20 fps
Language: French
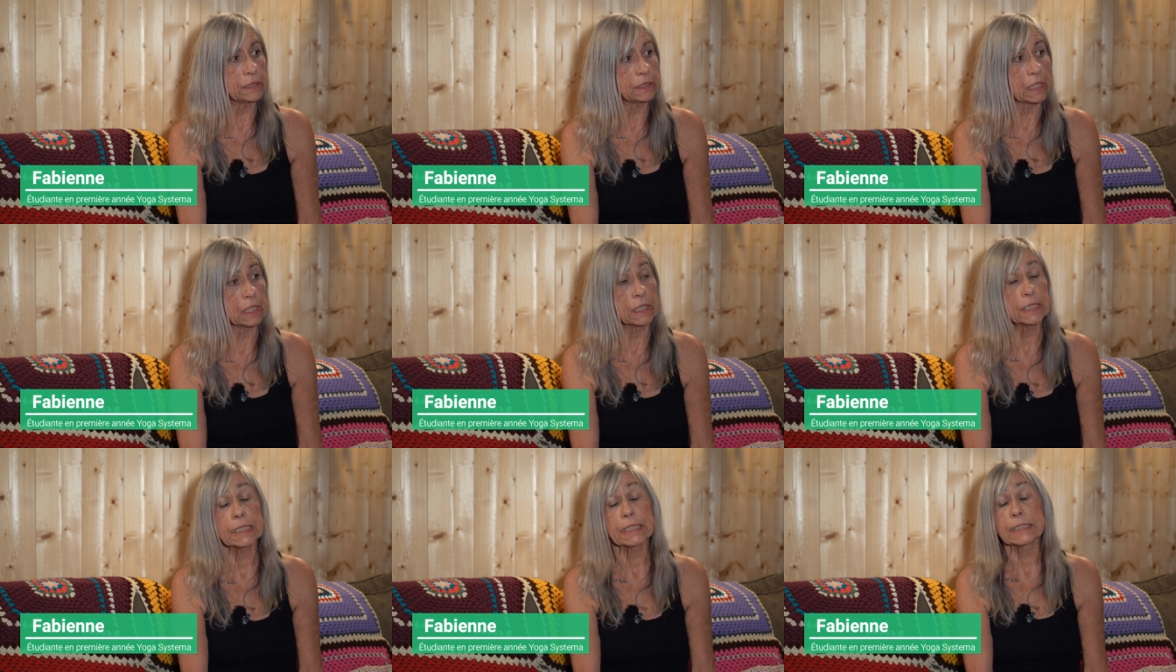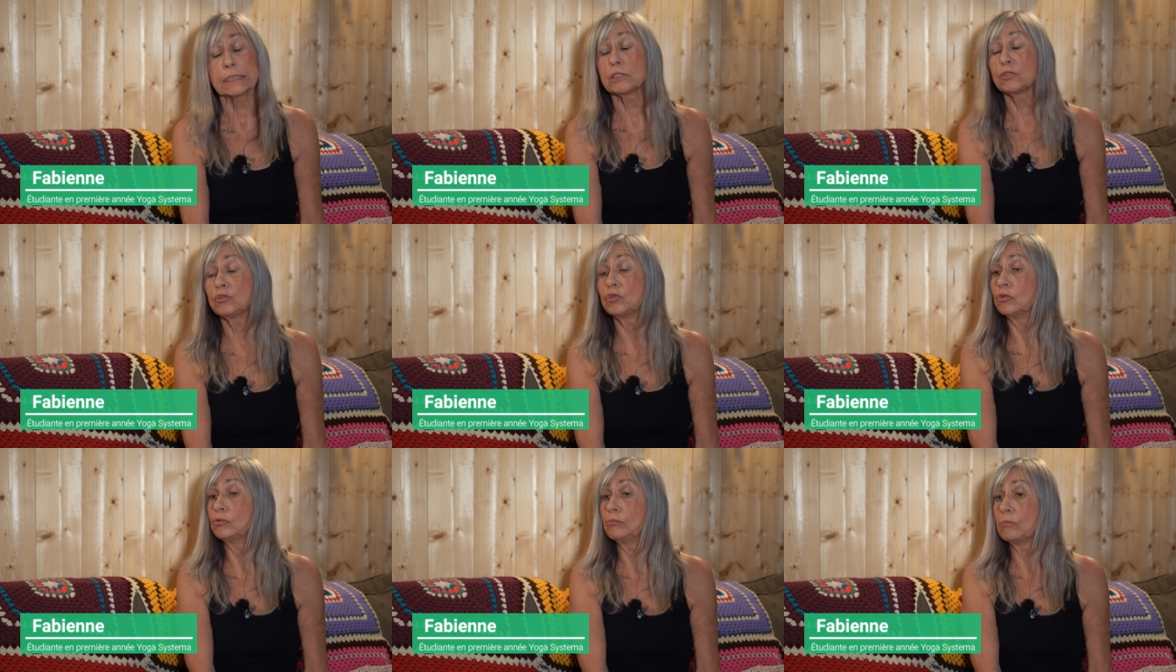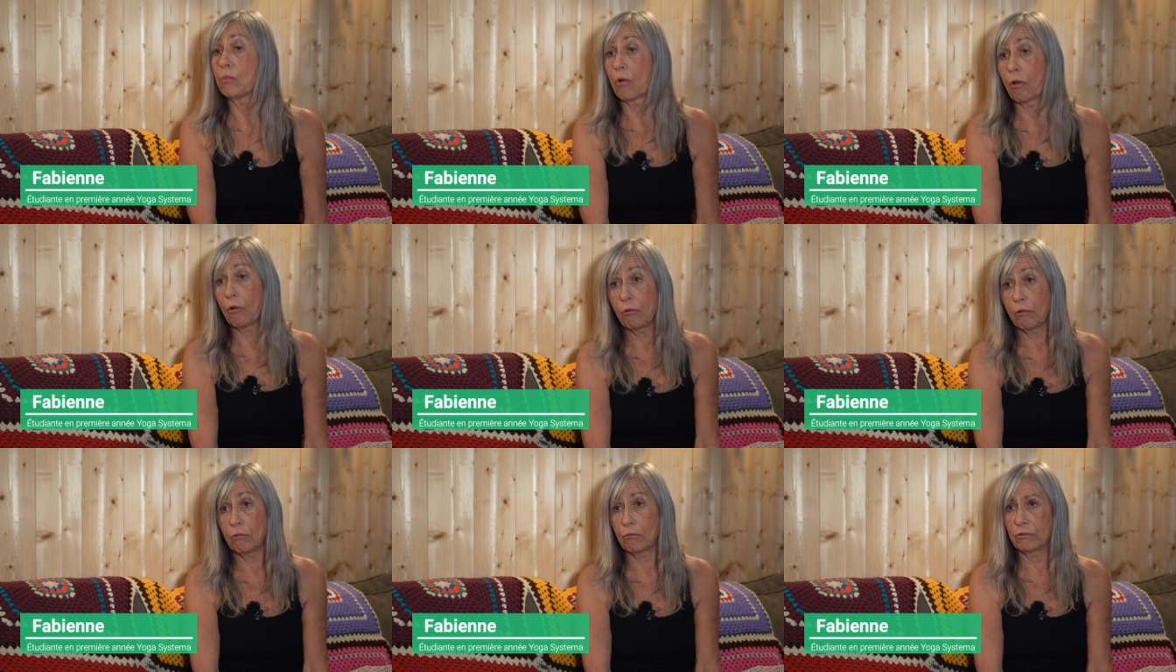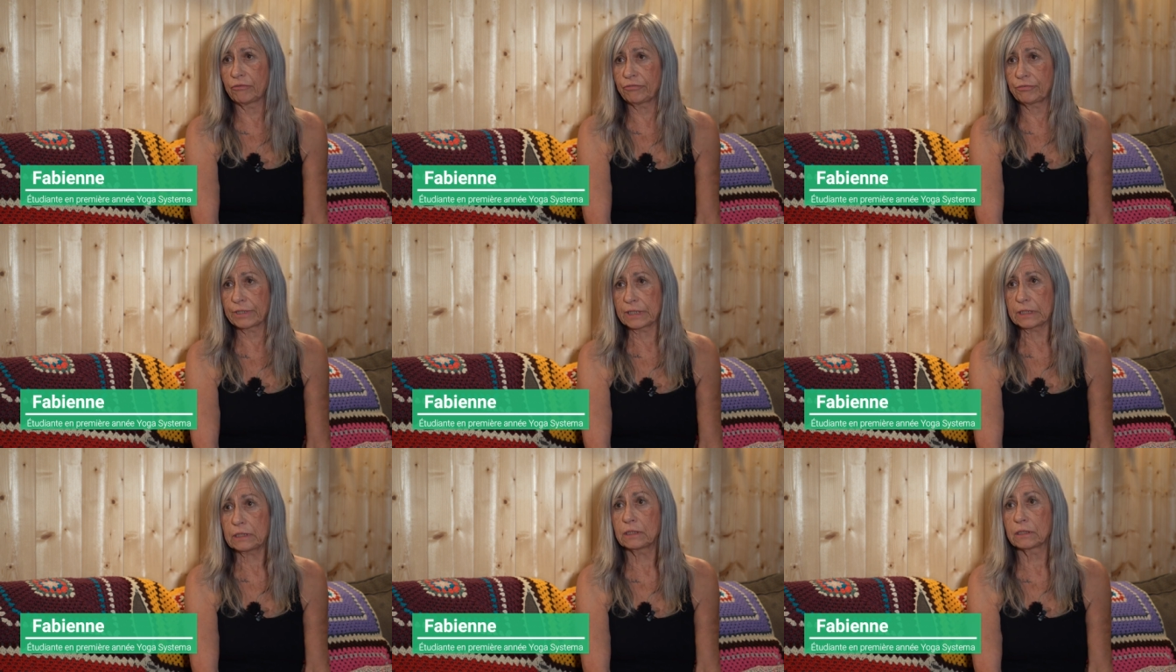un questionnement en
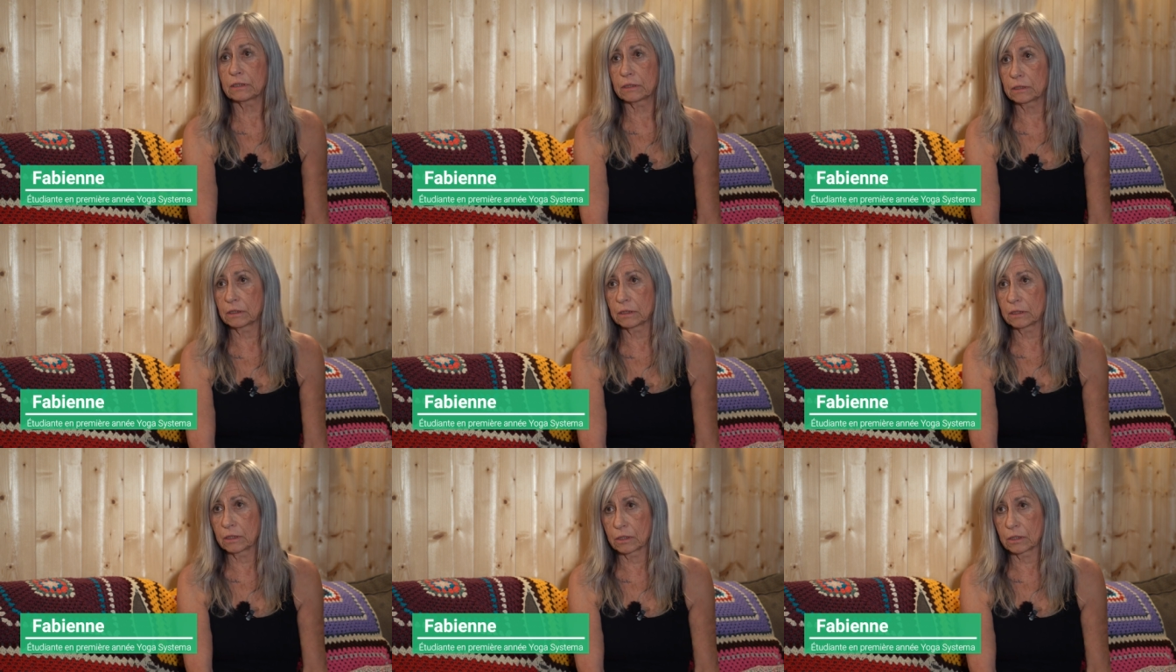fait